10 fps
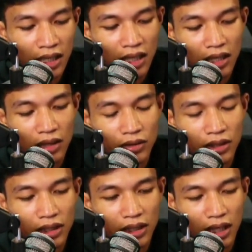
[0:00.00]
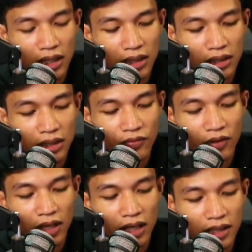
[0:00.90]
Lalu ini kalian klik
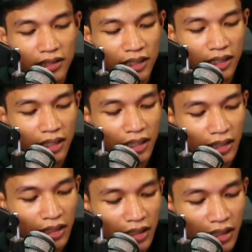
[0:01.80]
variasi ya.